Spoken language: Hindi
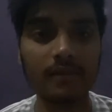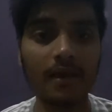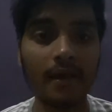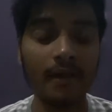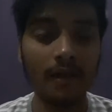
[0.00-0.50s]

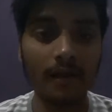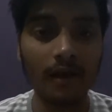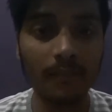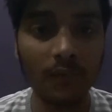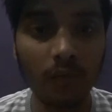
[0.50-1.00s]
करता है
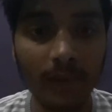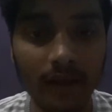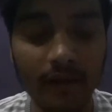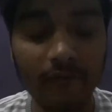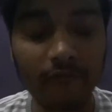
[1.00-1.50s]
गर्मियों में
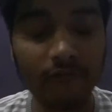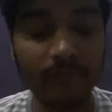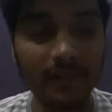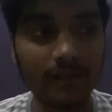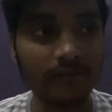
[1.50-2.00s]
अगर
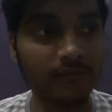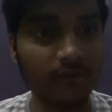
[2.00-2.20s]
मतलब